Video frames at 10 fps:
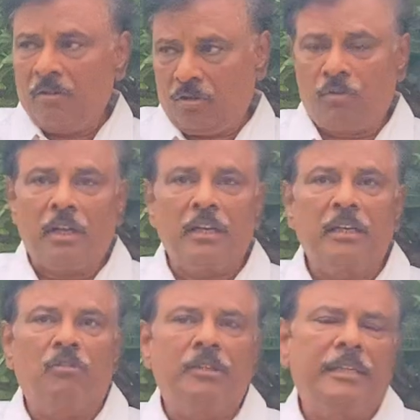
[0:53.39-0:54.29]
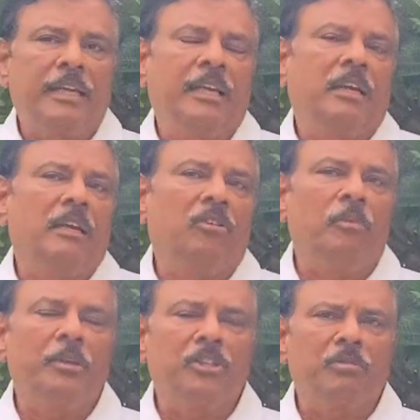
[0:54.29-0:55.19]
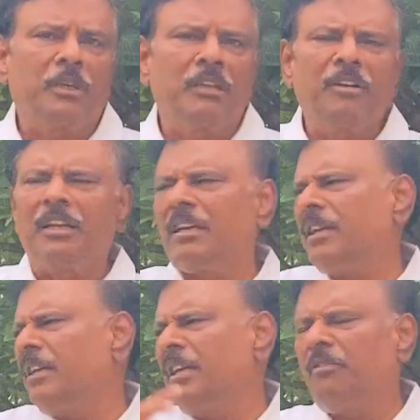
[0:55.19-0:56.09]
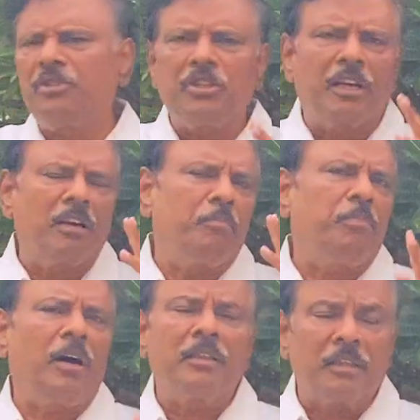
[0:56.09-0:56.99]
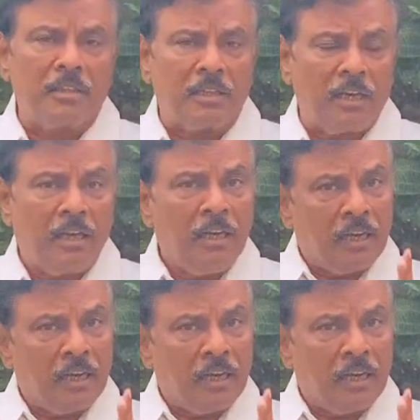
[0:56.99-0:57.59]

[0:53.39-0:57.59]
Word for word: ஒரு உதாரணத்துக்கு ஒரு சாரீ கலர் காம்பினேஷன் பார்த்தாவே நிறைய விஷயங்கள் பார்த்து தான்